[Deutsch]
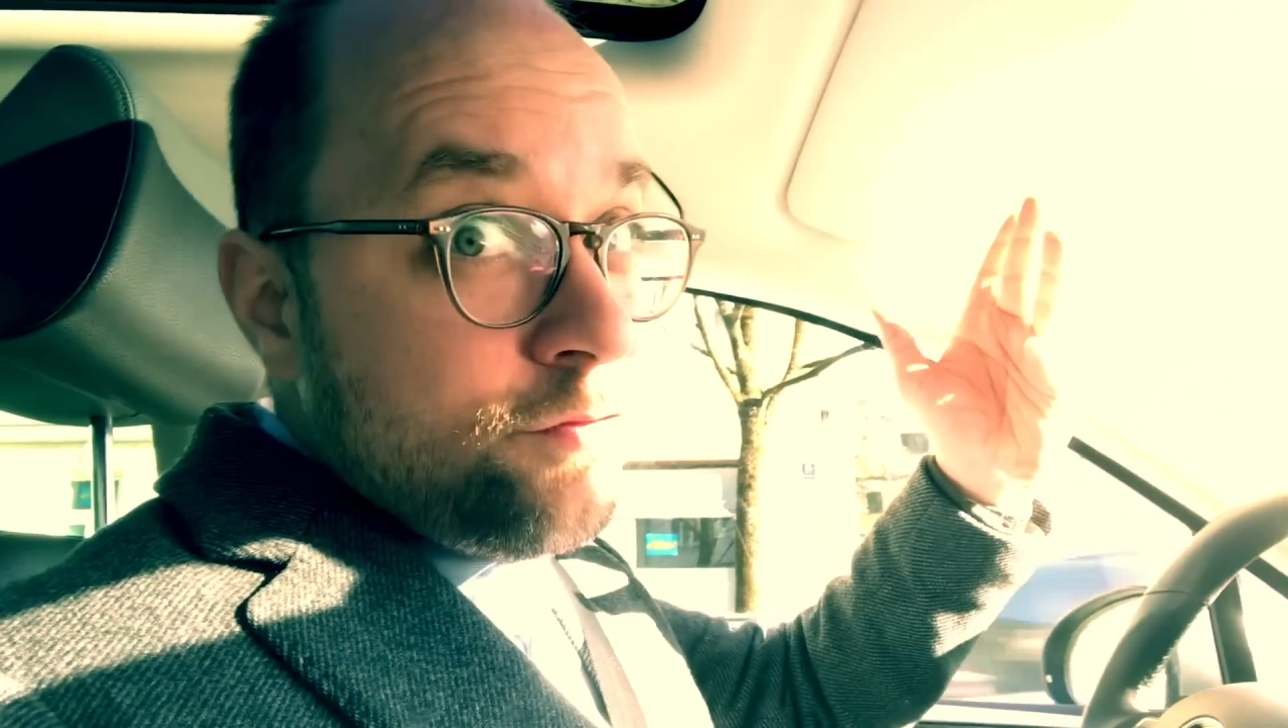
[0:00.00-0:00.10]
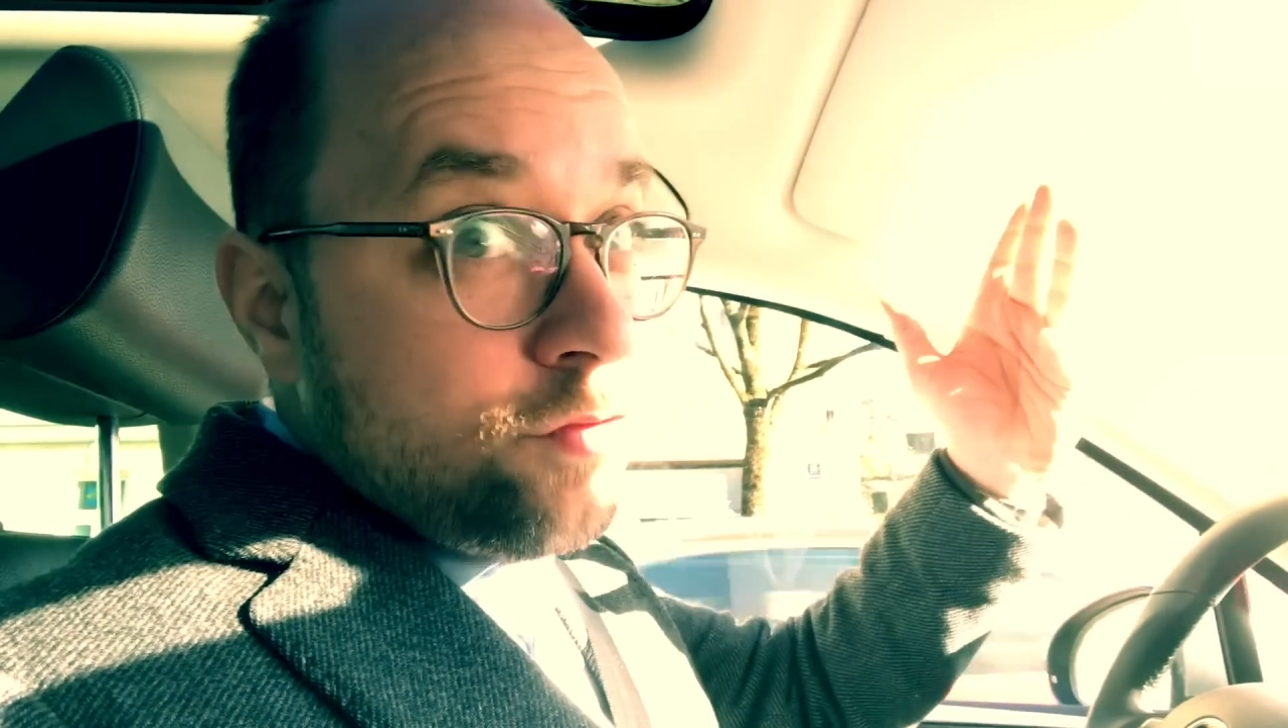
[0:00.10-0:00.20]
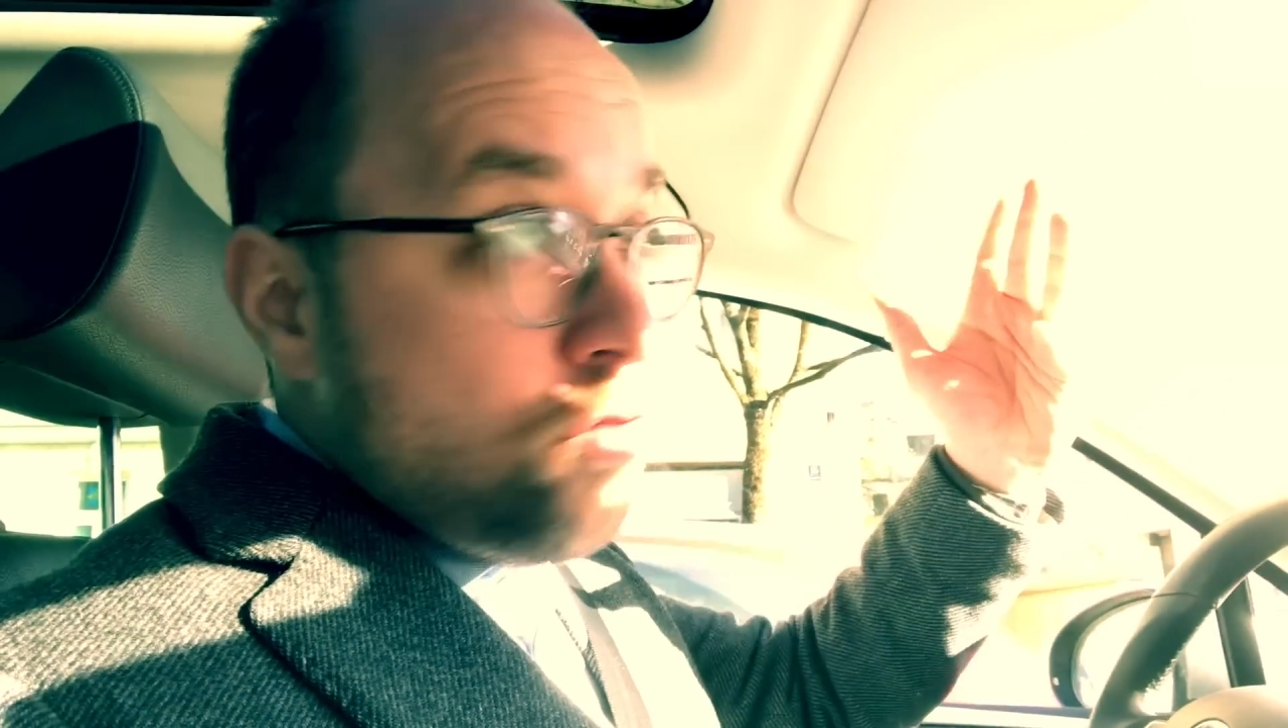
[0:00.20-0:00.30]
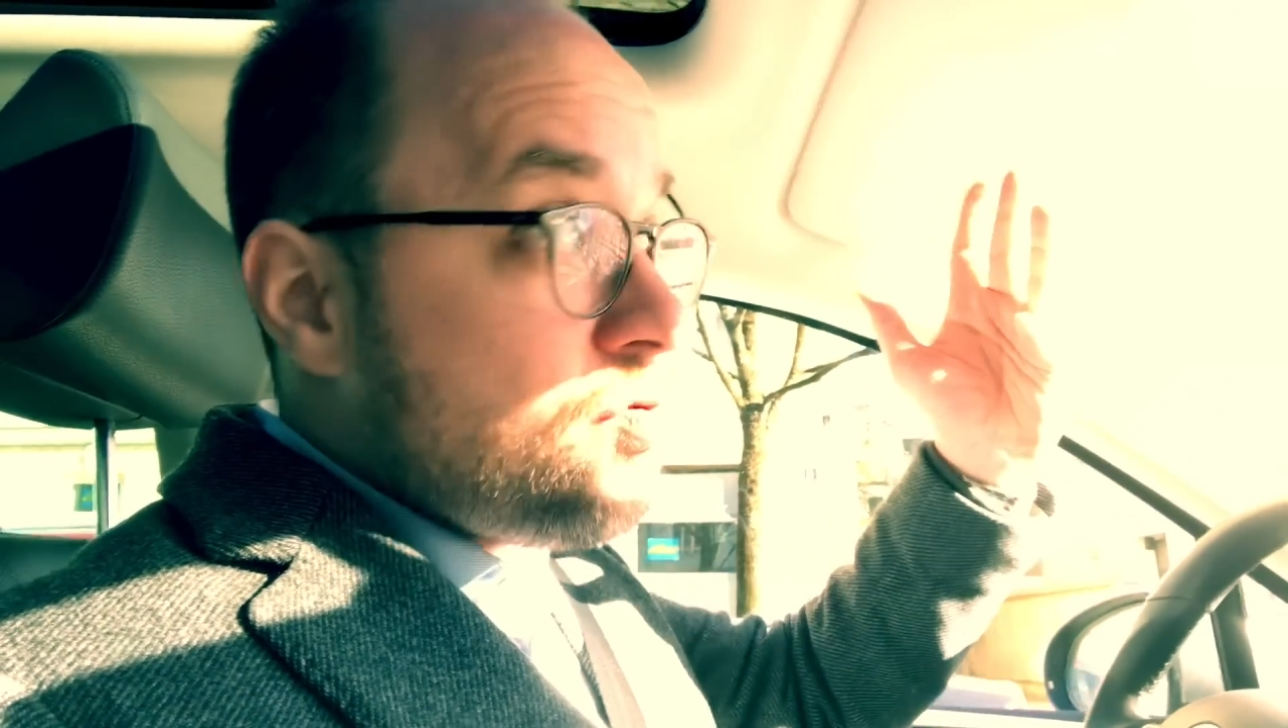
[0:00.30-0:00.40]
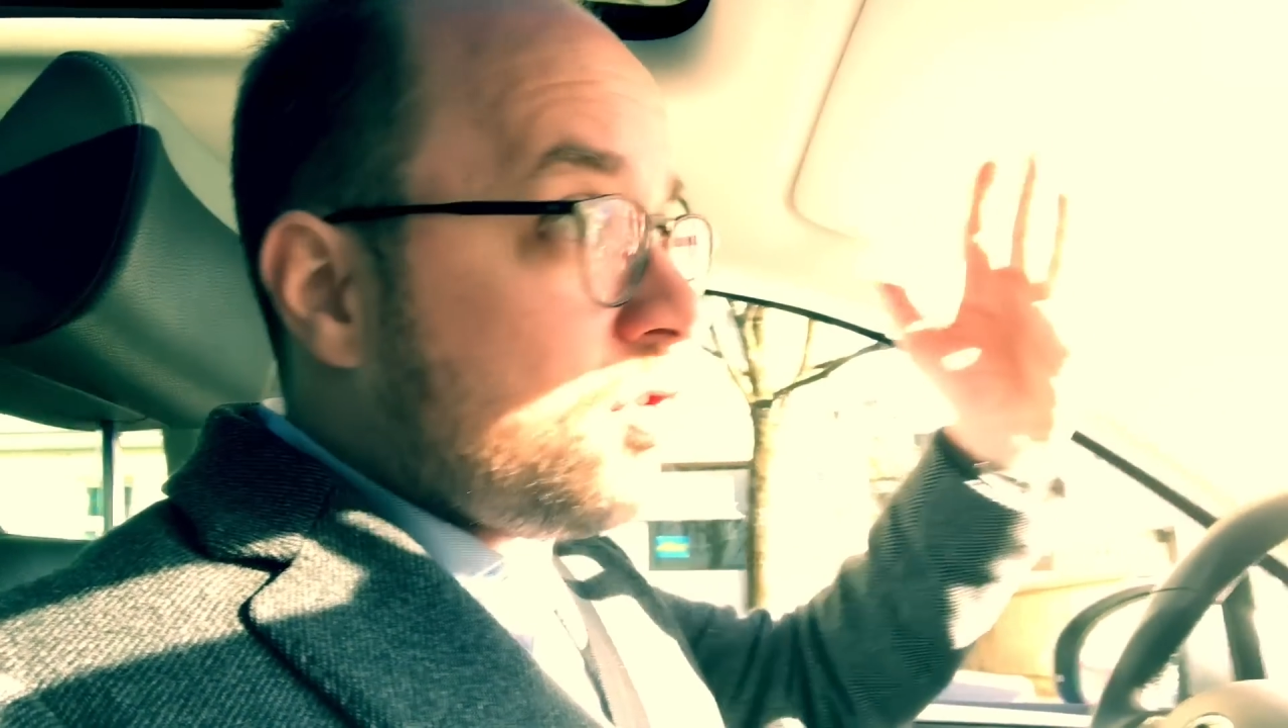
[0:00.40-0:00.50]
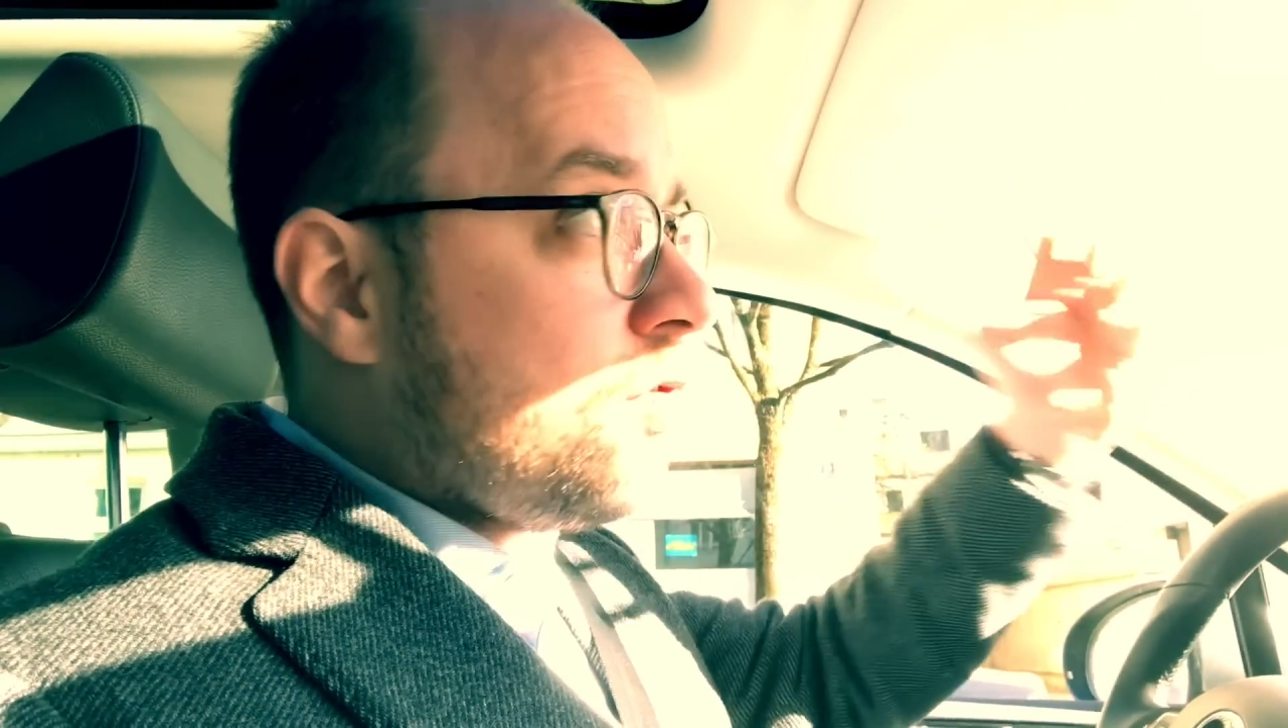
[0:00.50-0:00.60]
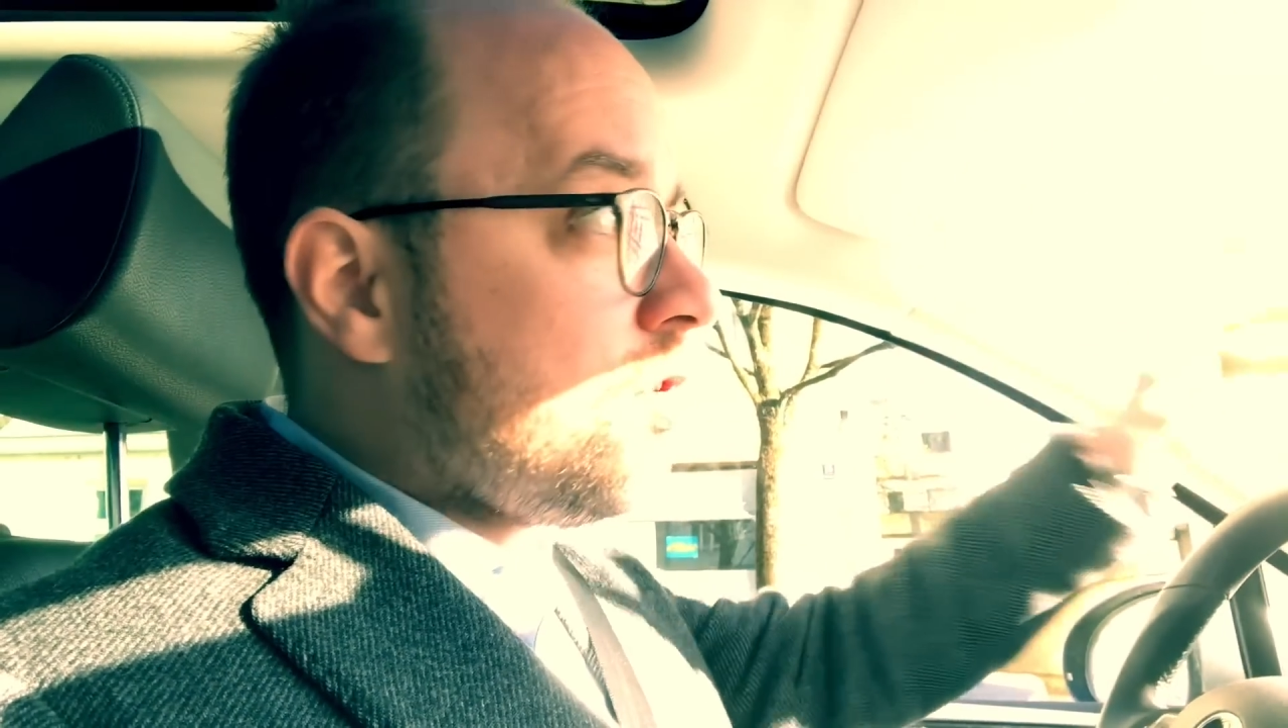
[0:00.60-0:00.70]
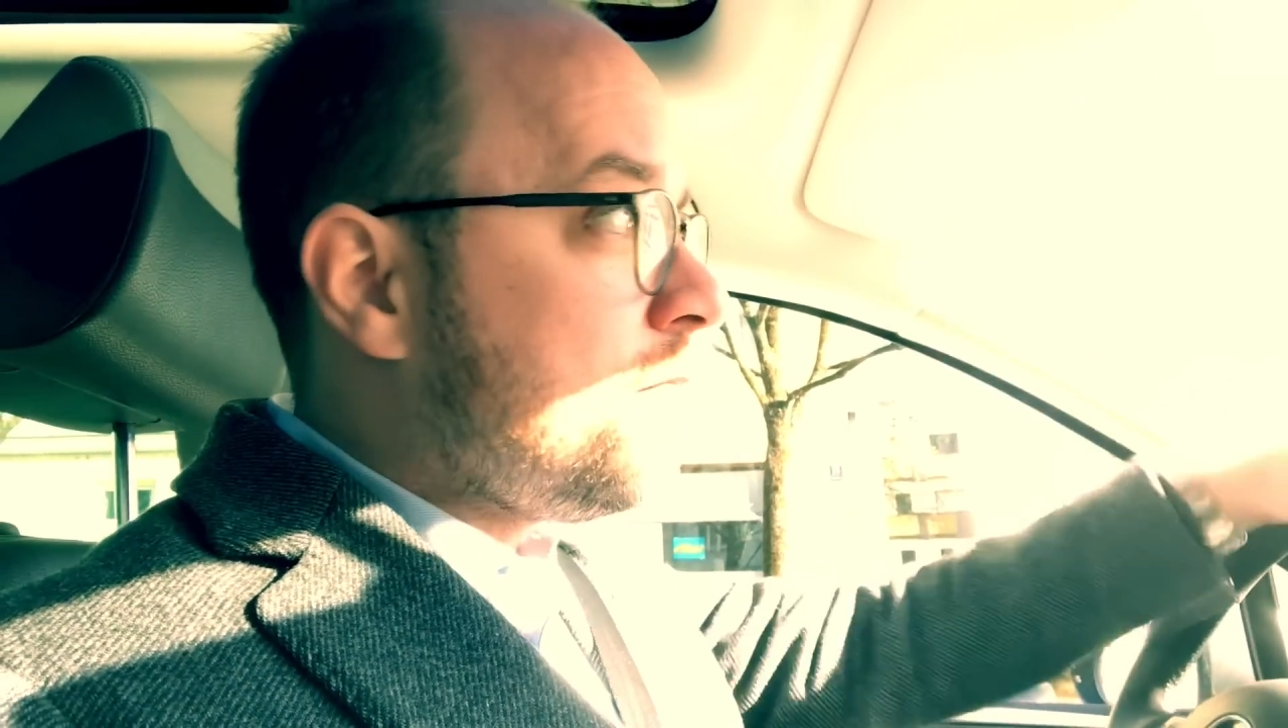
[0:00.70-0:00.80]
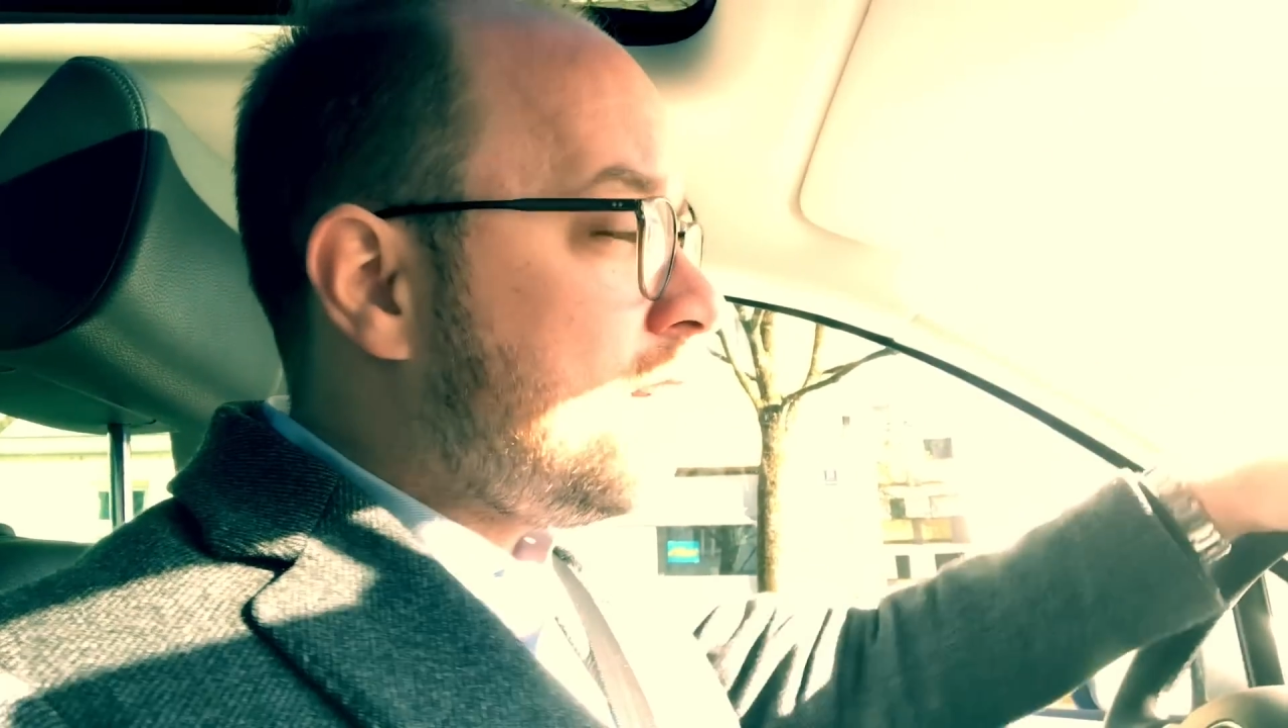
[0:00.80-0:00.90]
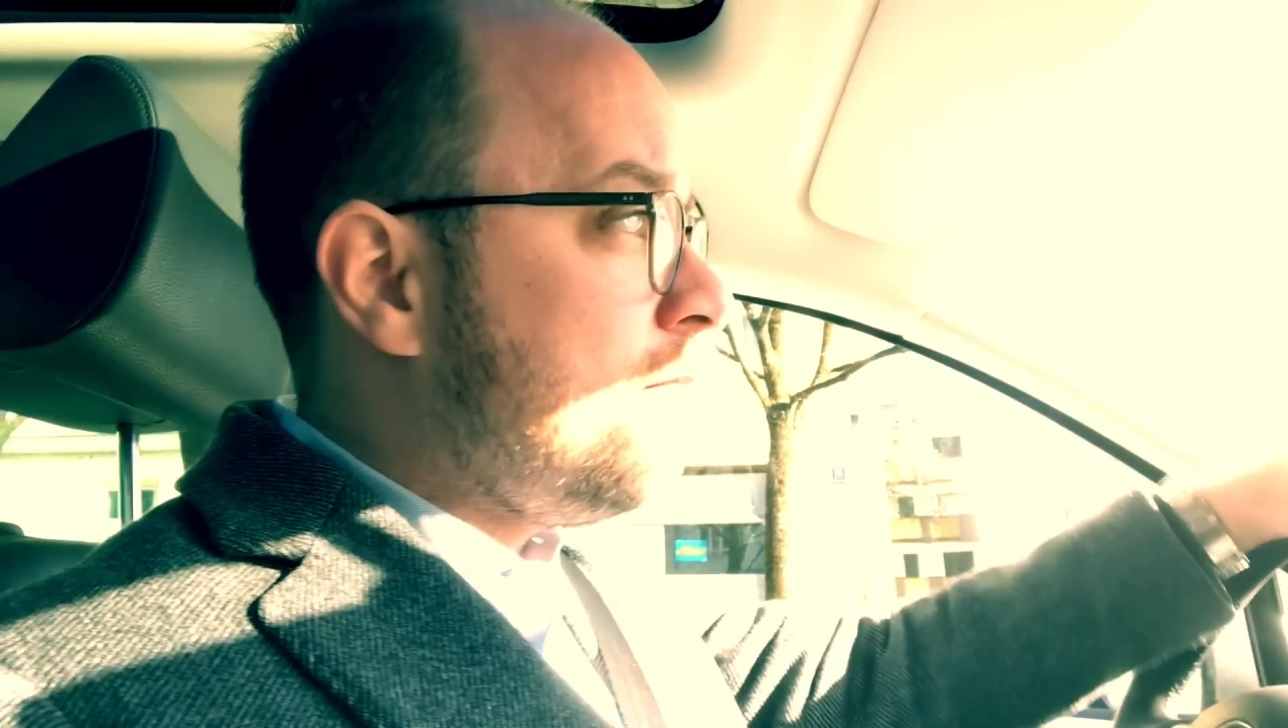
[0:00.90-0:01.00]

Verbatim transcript: Frozen Joghurt mit